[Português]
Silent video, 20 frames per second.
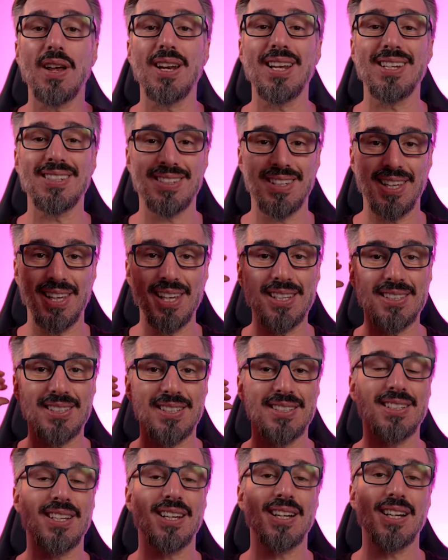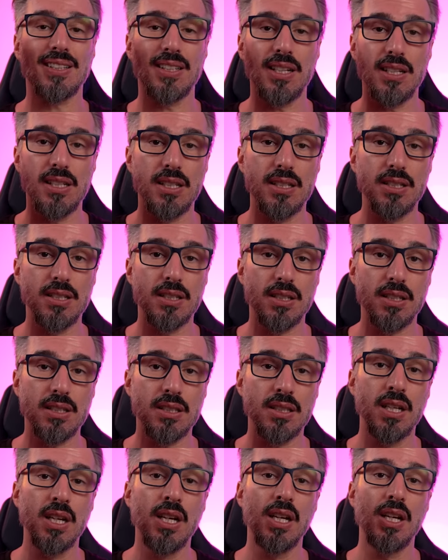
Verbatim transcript: elas têm essas características